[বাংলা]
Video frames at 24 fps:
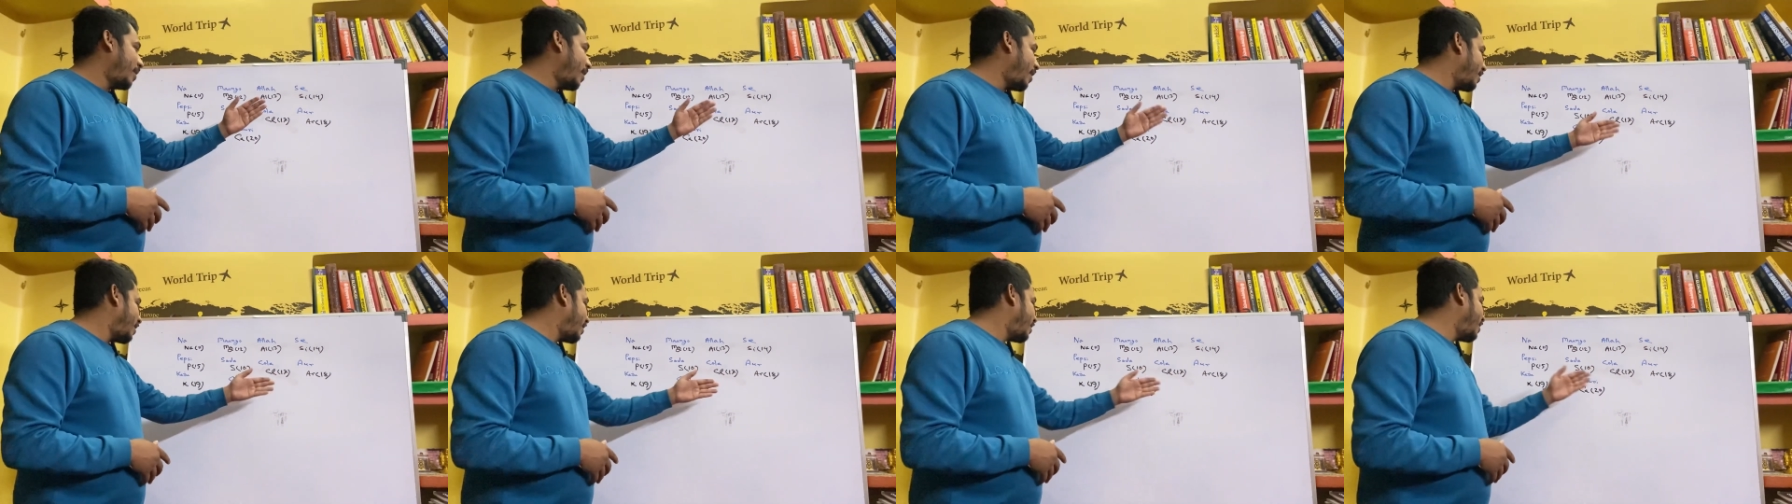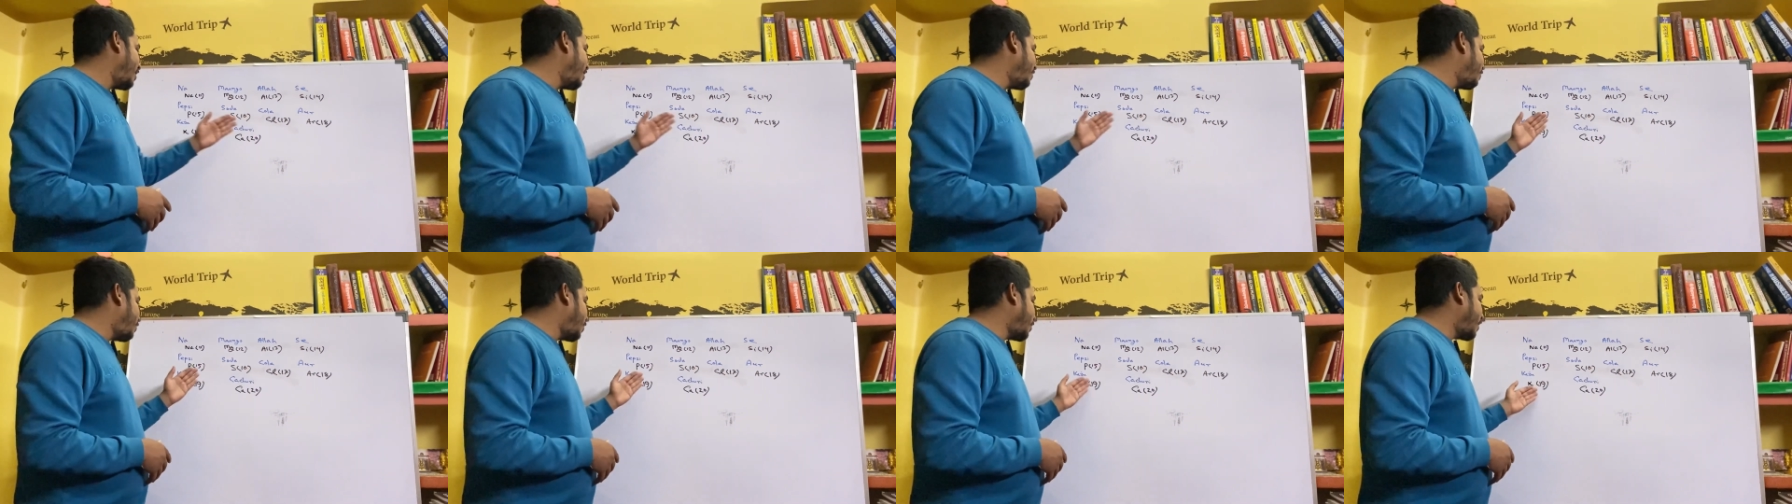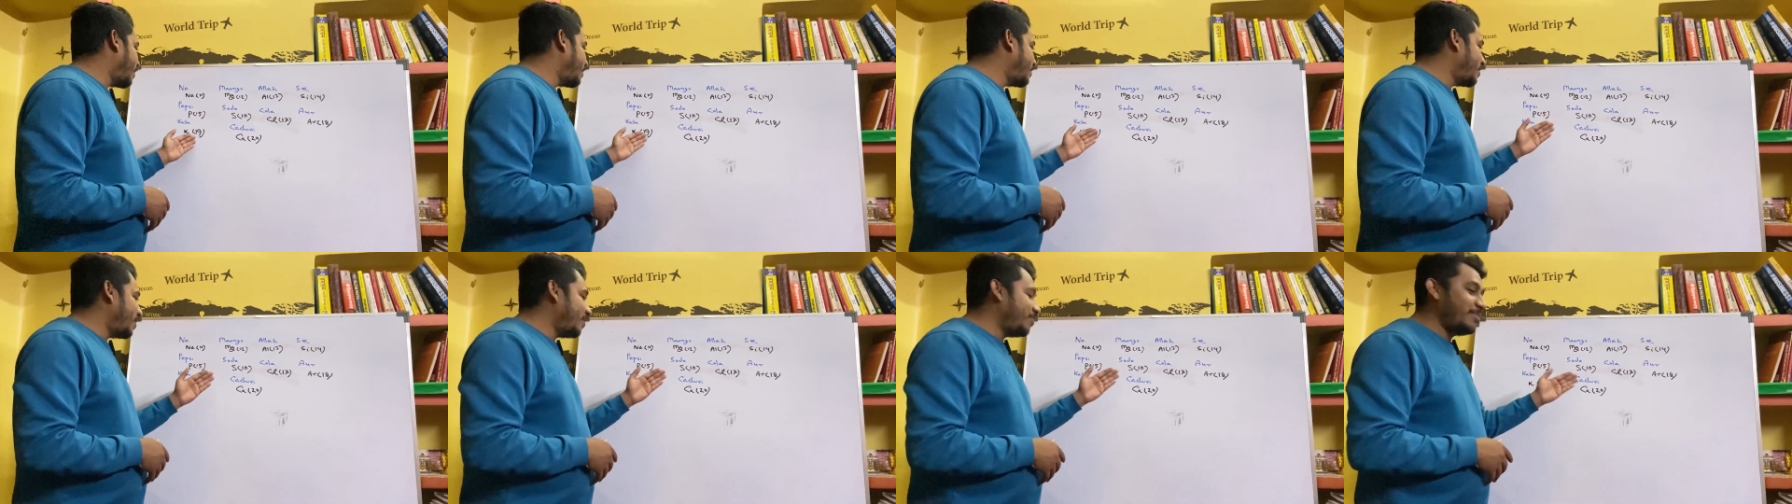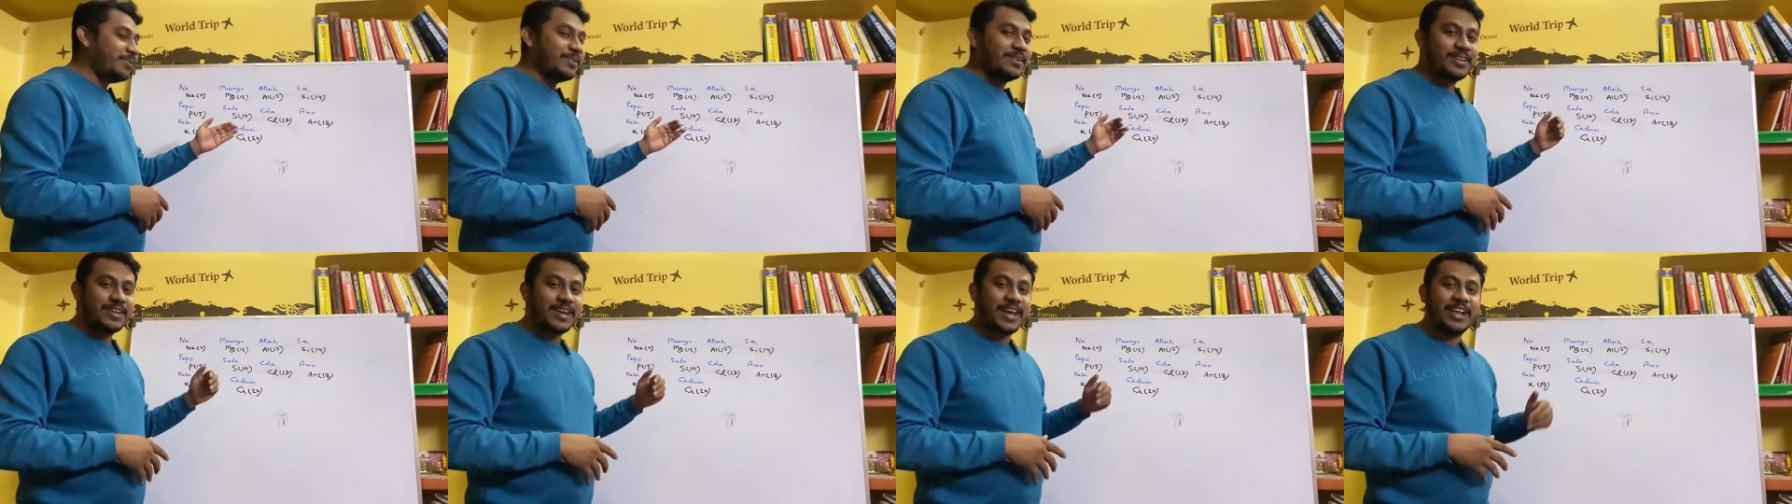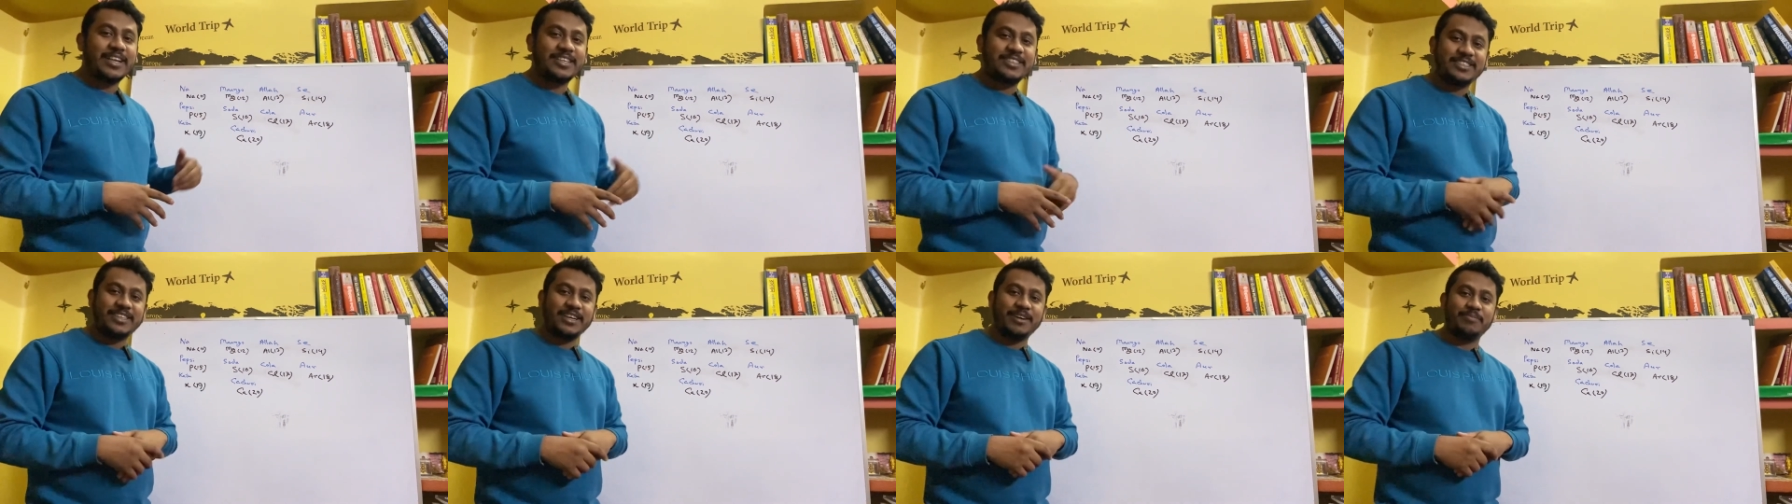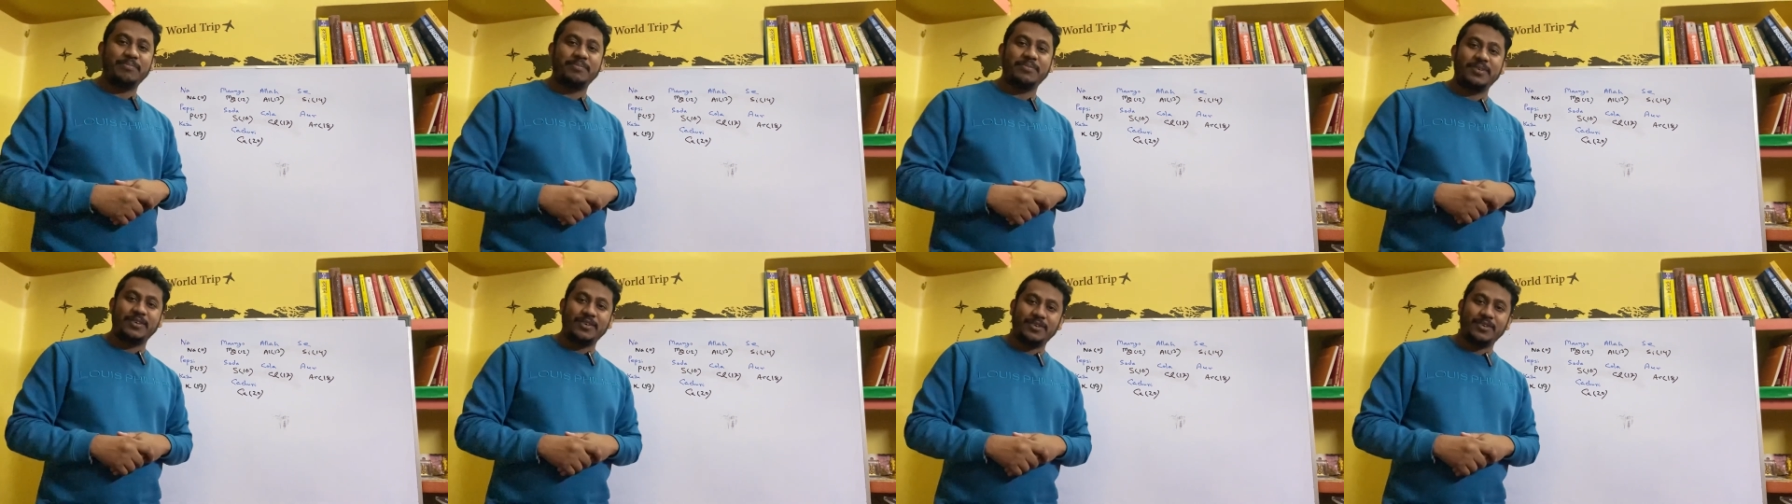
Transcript: আর্গান পটাশিয়াম ক্যালসিয়াম